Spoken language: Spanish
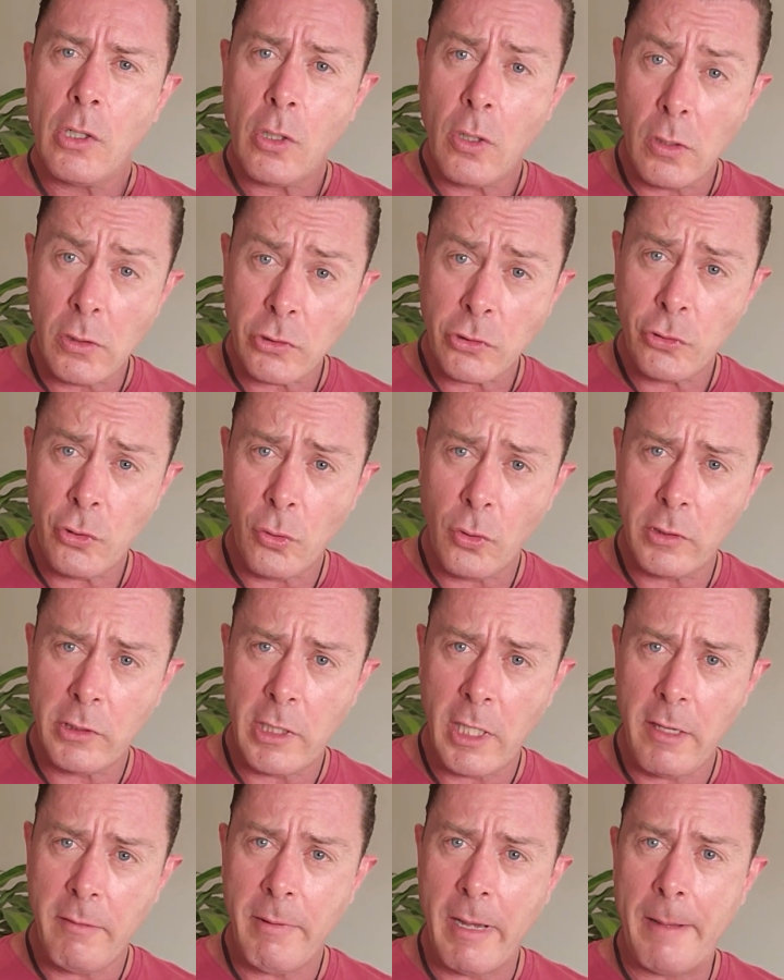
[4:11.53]

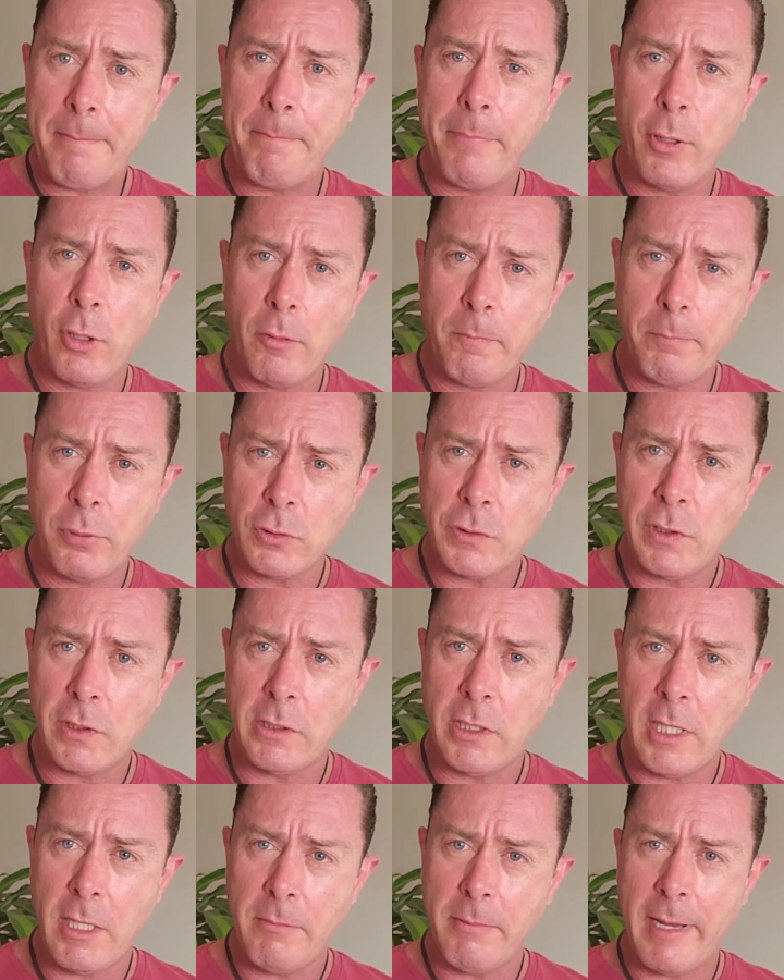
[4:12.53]
constructiva,
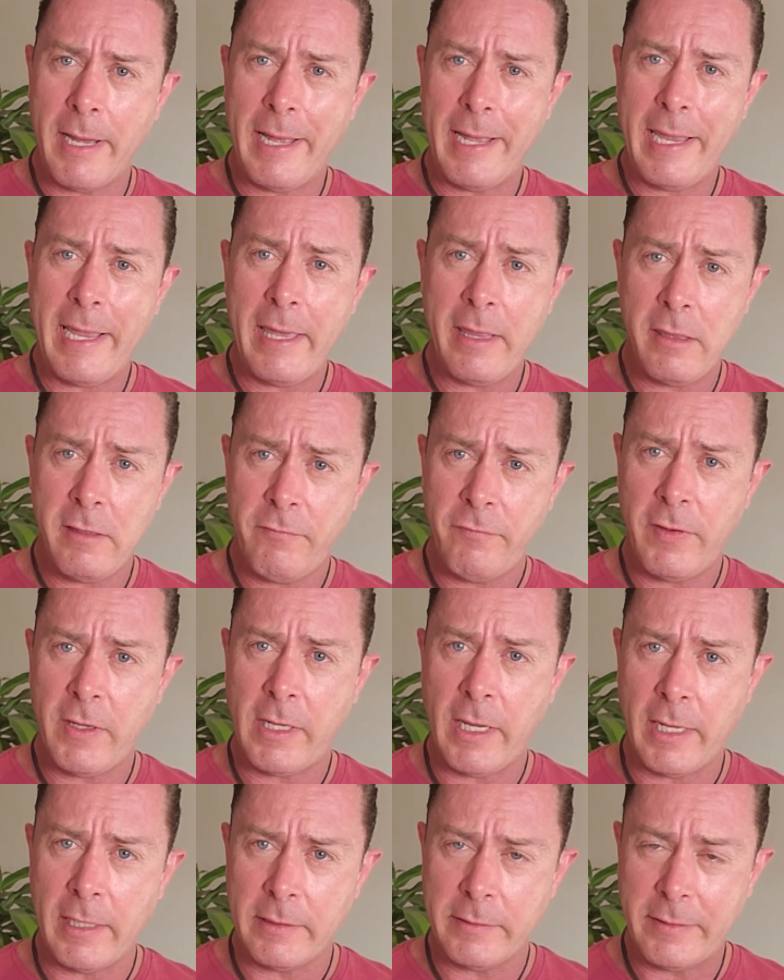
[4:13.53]
propositiva,
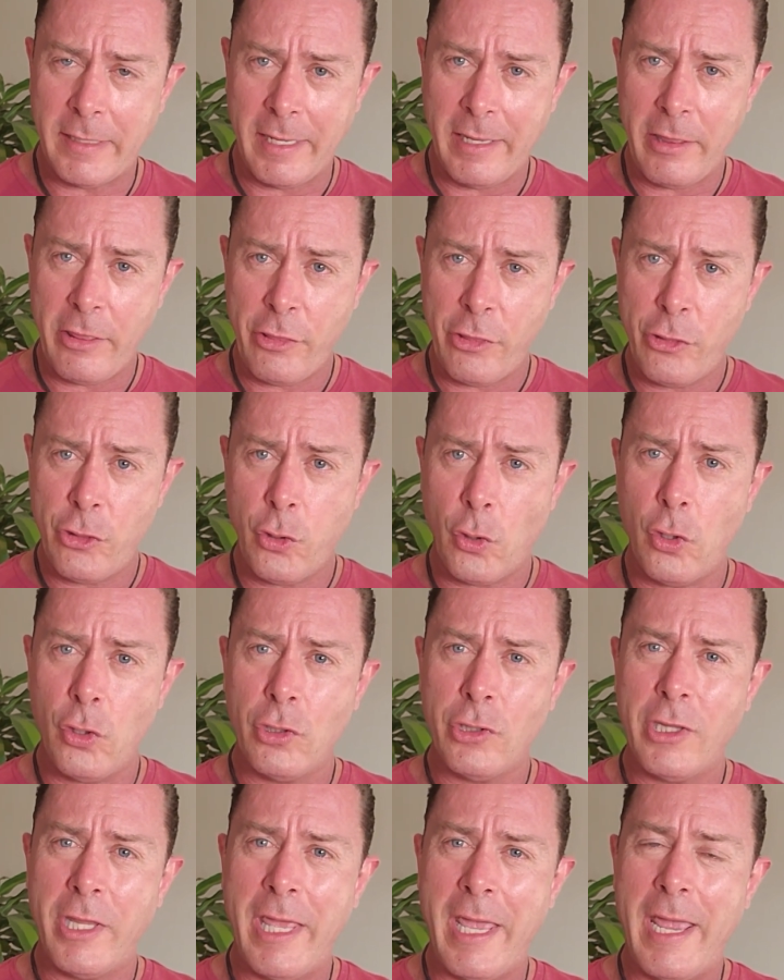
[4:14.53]
edificante,
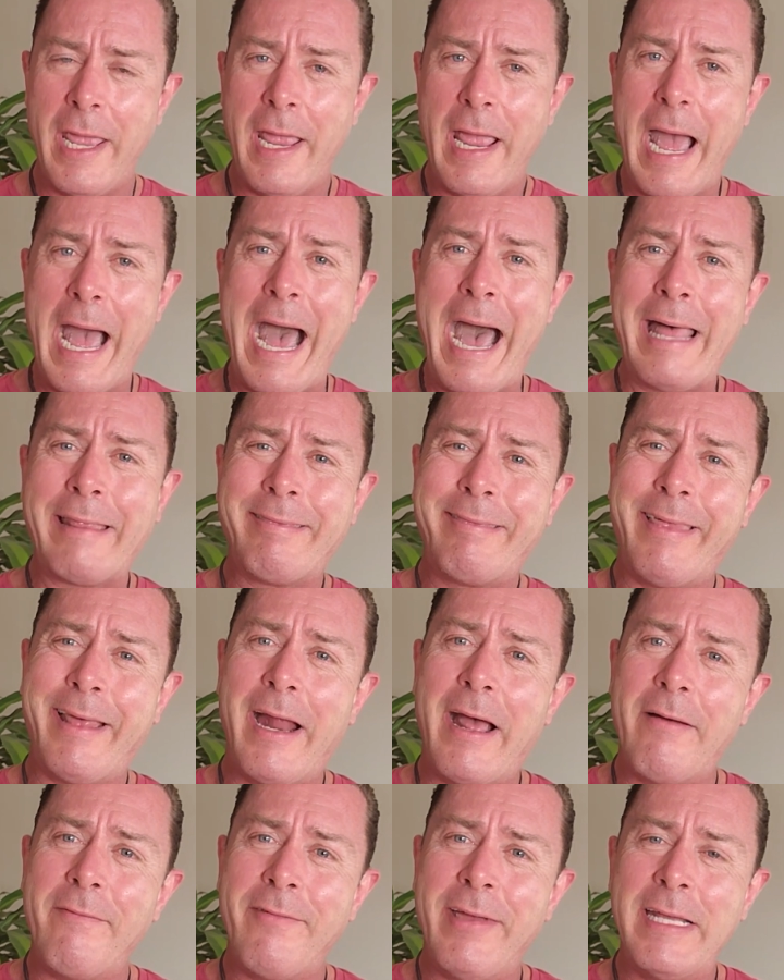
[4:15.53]
donde a
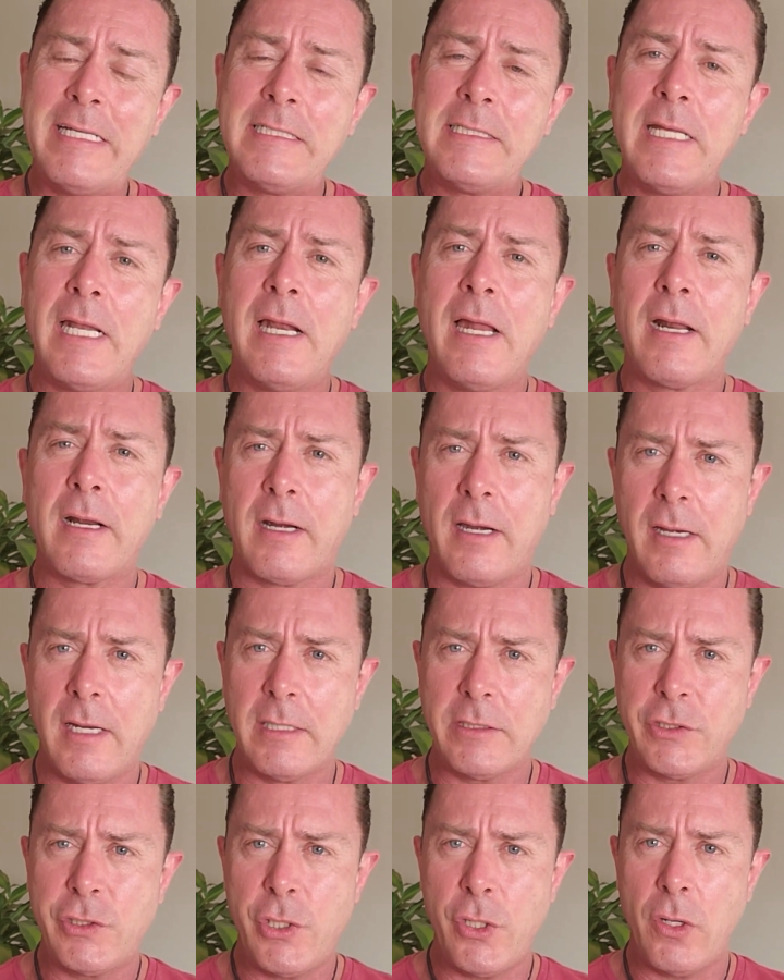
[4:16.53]
través de la
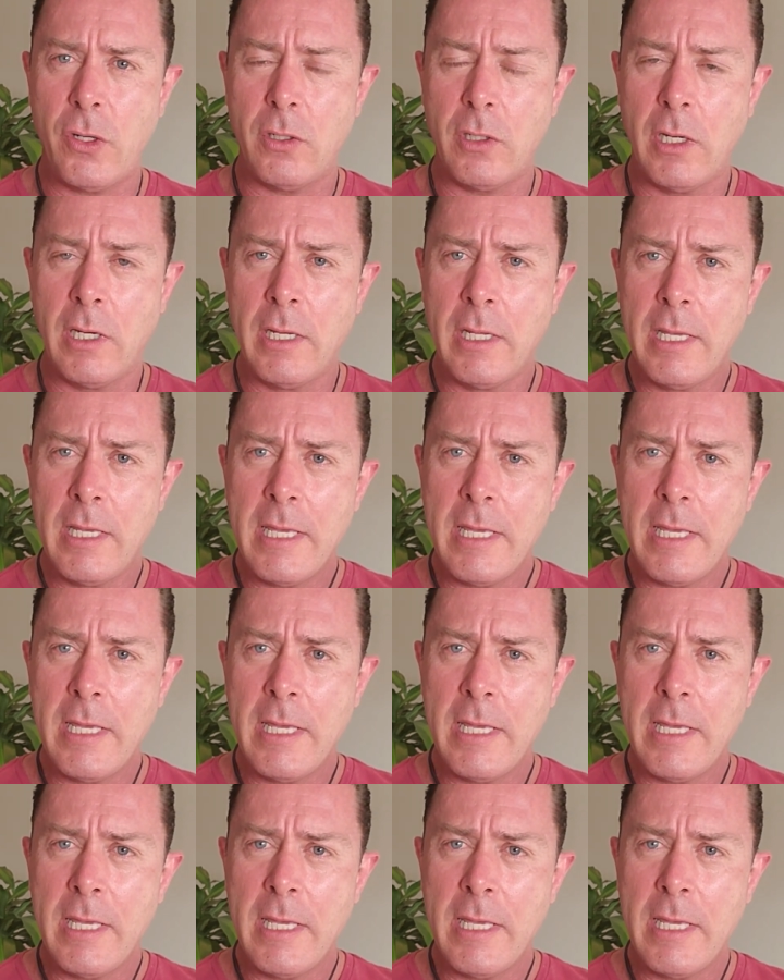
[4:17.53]
relación